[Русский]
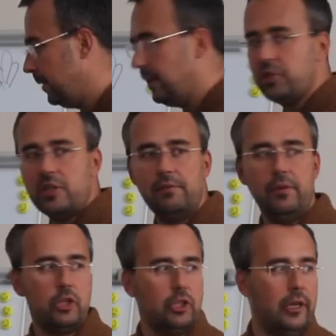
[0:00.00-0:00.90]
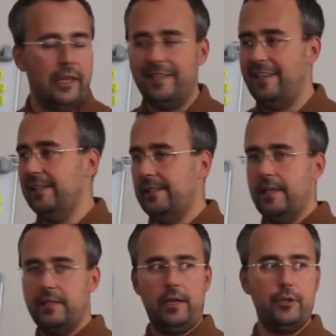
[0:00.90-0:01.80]
Даже если вы решили, есть
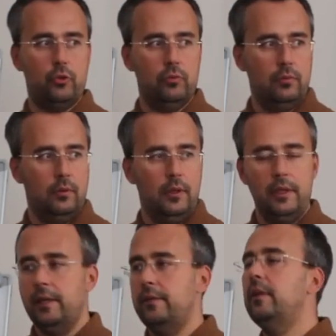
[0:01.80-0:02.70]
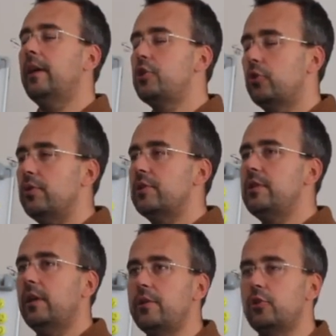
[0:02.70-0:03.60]
я не хочу, не хочу есть,
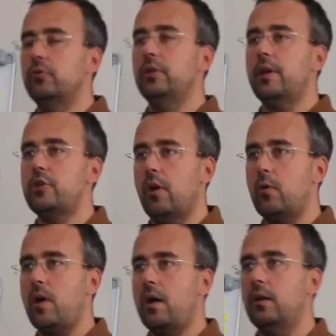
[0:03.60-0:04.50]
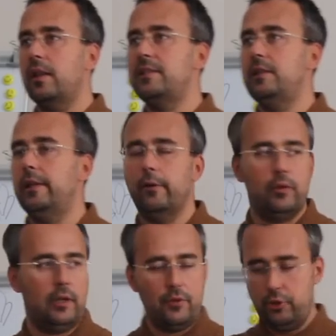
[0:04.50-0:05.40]
не хочу, не хочу. А рука к холодильнику,
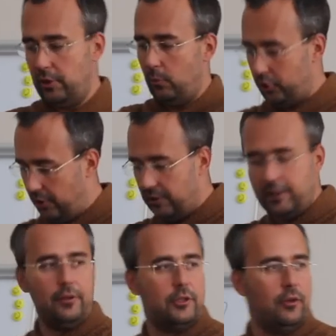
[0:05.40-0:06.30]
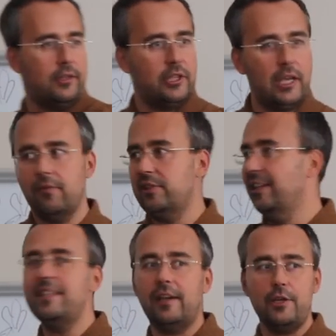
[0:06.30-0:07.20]
так вы ничего не можете сделать, ее оттягивать,
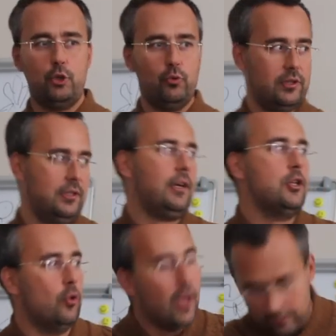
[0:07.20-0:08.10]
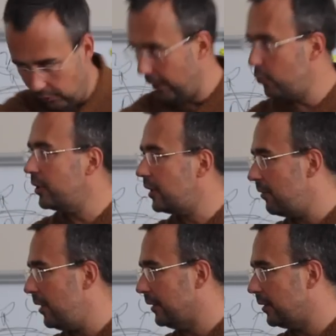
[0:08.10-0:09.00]
я не хочу есть, не хочу. Но она уже
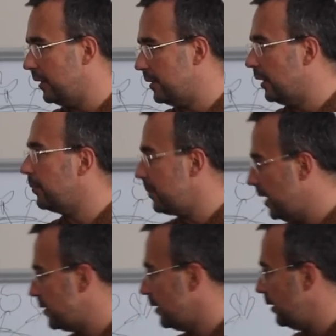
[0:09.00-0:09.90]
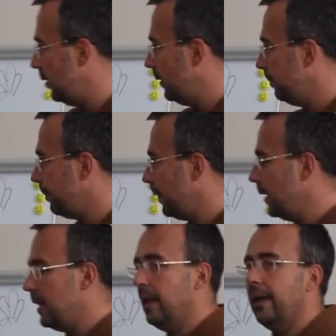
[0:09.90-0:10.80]
открывает холодильник, понимаете, да?
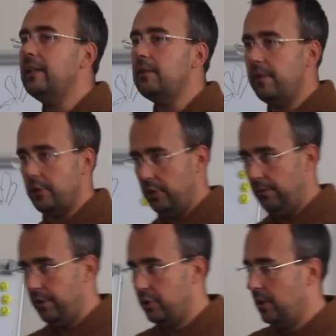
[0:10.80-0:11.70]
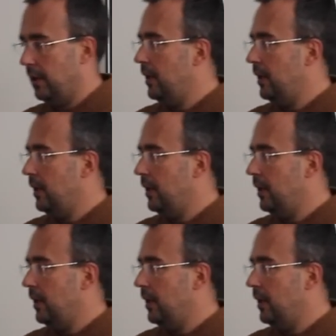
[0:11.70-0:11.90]
Это важная вещь.